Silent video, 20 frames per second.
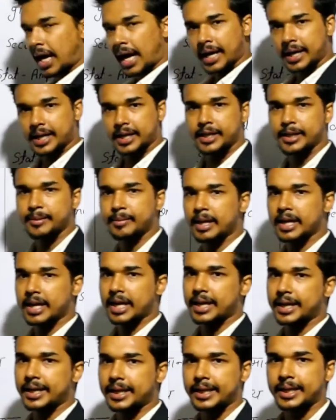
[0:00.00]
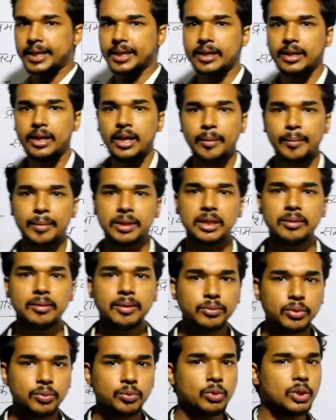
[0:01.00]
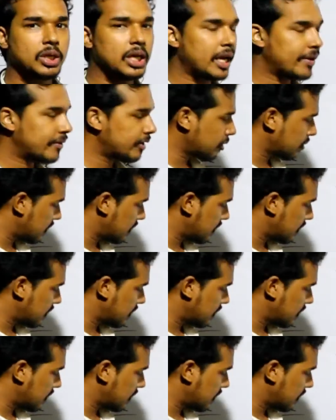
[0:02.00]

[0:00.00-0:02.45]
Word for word: आखिरी बार आ रहा है मतलब अब तुमको इलेवन